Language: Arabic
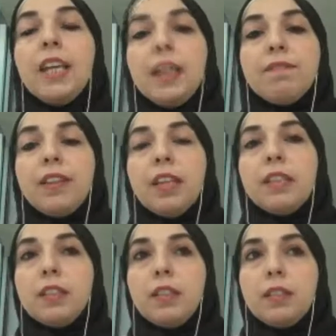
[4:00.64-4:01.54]
فهي
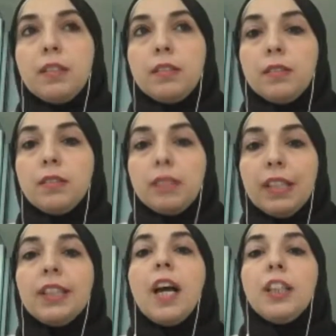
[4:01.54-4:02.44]
فعلا
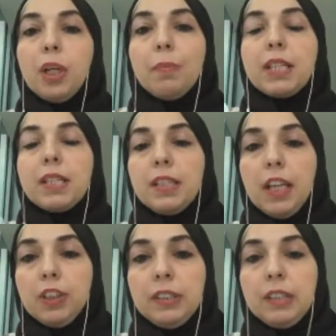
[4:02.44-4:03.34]
النتائج ابرز
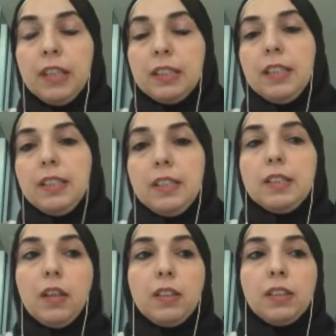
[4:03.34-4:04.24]
نتائج الدراسه اللي
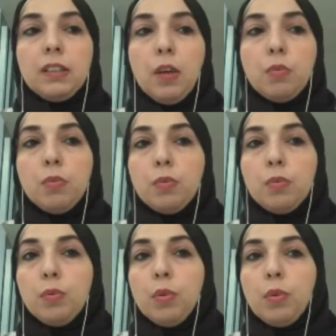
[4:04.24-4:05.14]
استخلصتها
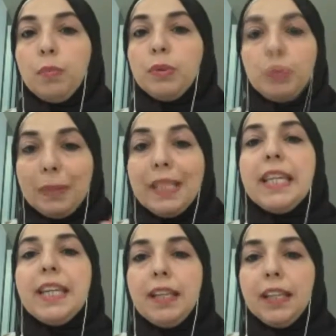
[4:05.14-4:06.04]
وانه
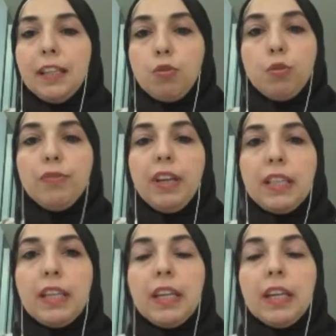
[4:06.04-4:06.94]
بتبين لك شلون
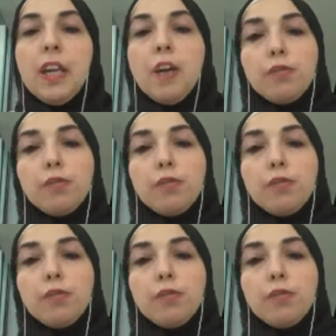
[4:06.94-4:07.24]
في عندك